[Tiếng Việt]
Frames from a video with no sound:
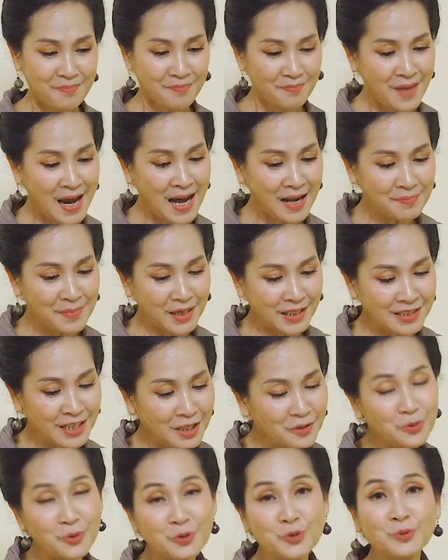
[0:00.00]
bác bệnh
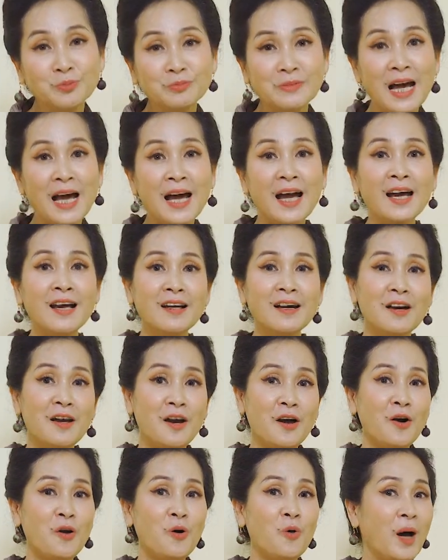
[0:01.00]
nhân của chúng ta
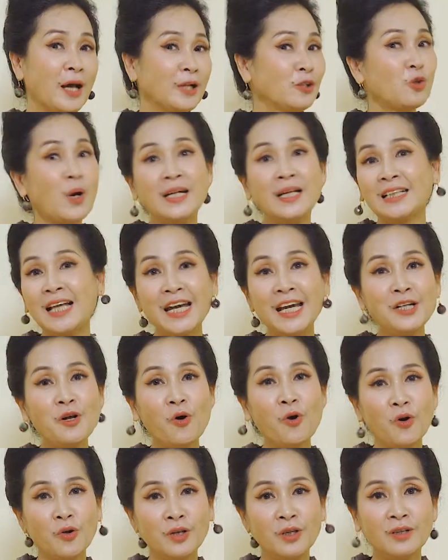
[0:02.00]
hoàn toàn thay
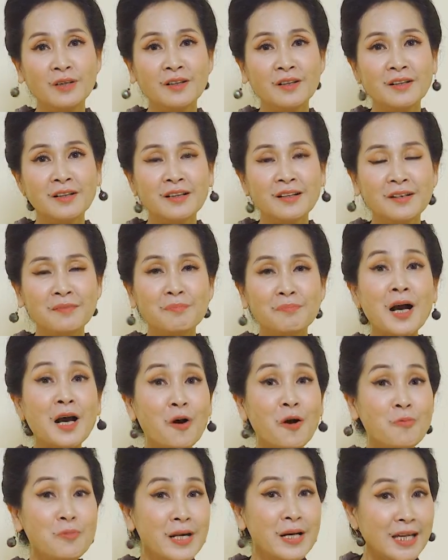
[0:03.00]
đổi bác
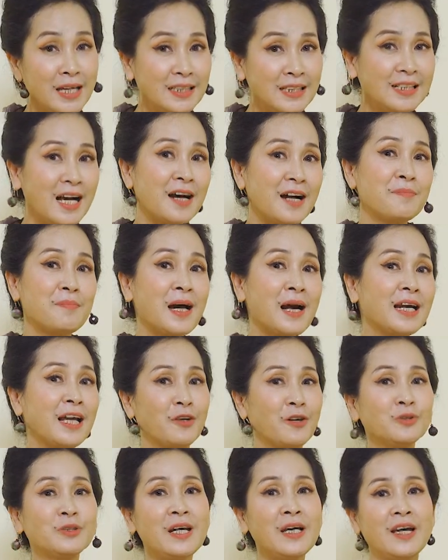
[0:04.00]
không nghĩ rằng bác lại
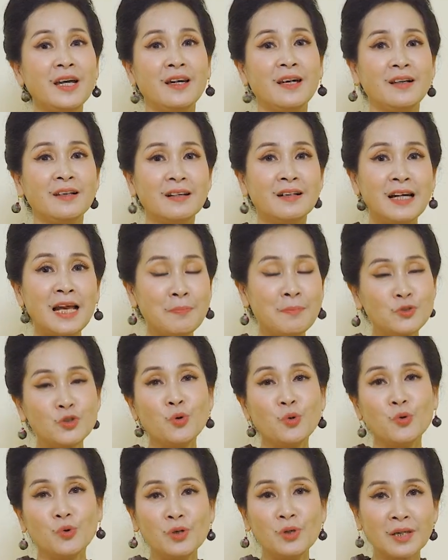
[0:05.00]
có thể làm
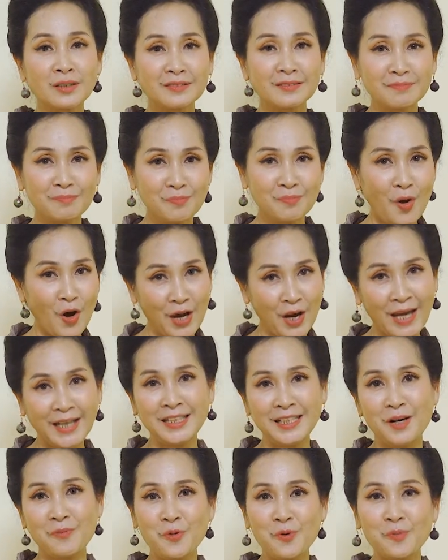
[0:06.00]
chủ được mọi hành
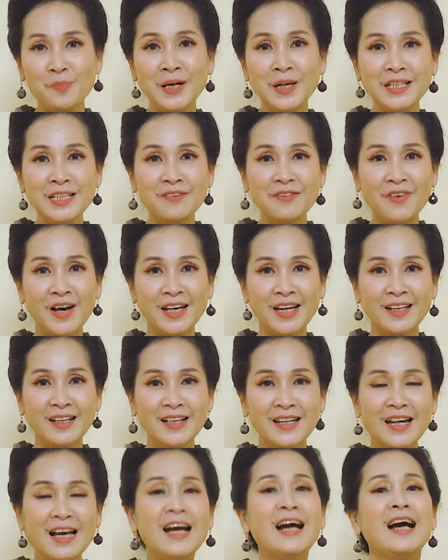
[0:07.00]
động của mình như vậy
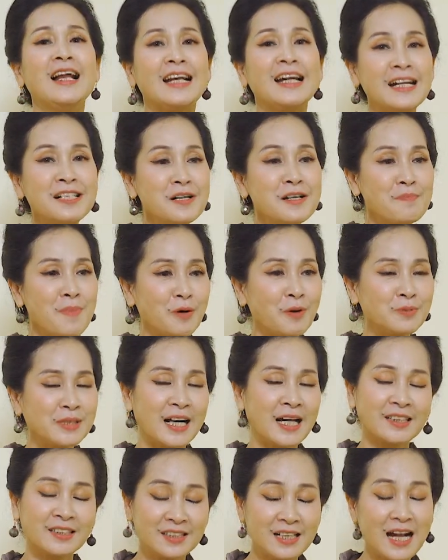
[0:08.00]
lan hương mong
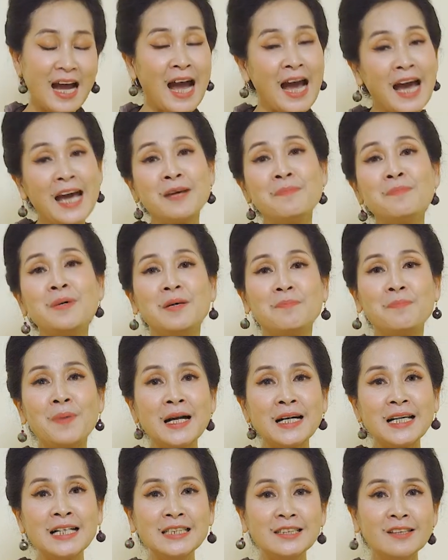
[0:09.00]
rằng những ai bị
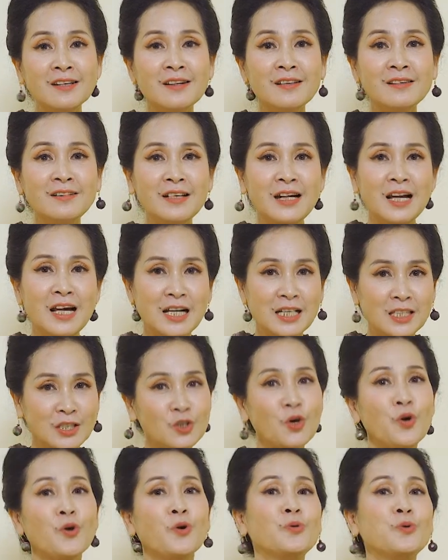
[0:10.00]
parkinson
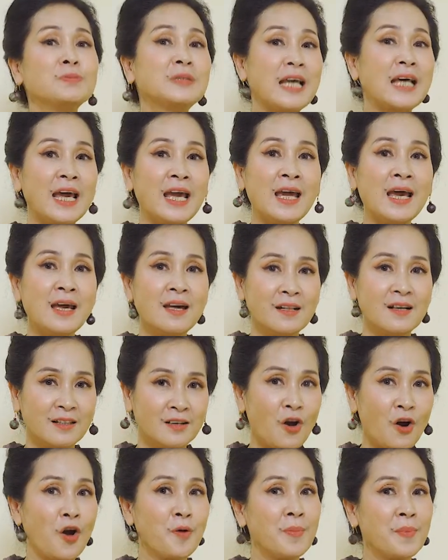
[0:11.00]
rồi cũng sẽ
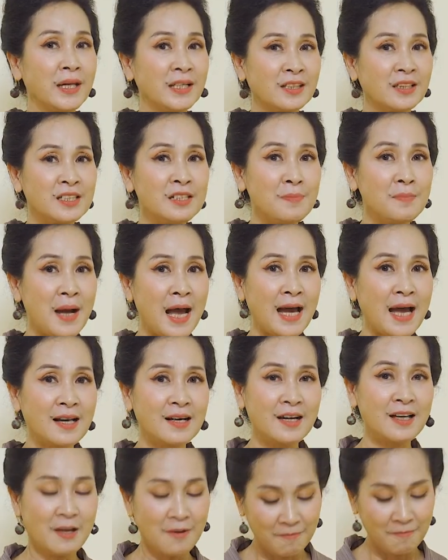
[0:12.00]
khỏi bệnh được như bác
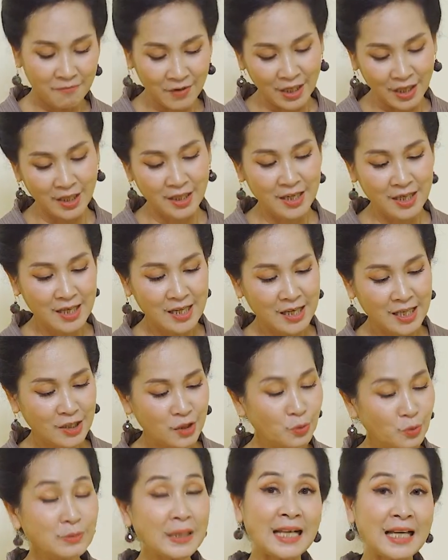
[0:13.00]
vậy
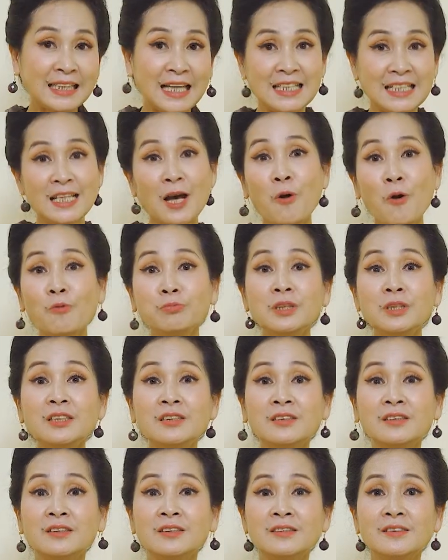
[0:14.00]
chúng ta tại sao không
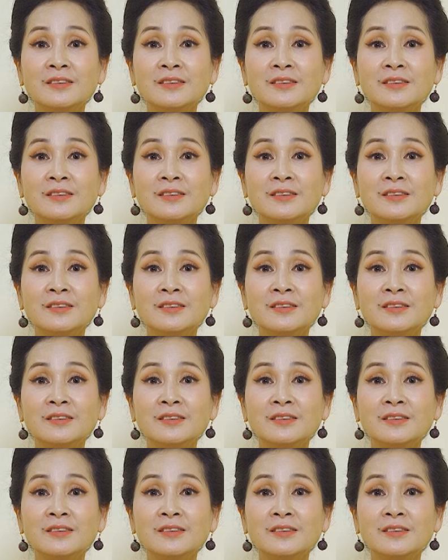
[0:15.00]
thử